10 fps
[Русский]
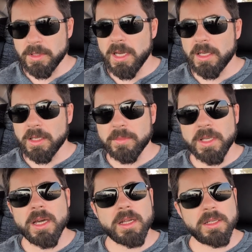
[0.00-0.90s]
да, как бы
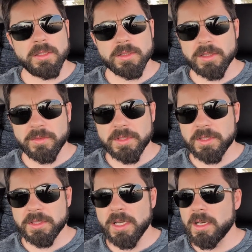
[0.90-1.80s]
я родился в
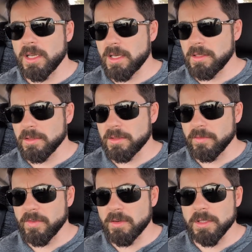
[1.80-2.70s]
СССР, я родился
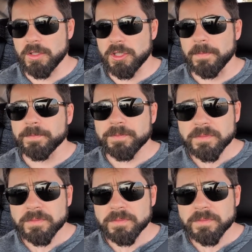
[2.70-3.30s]
в Воронеже,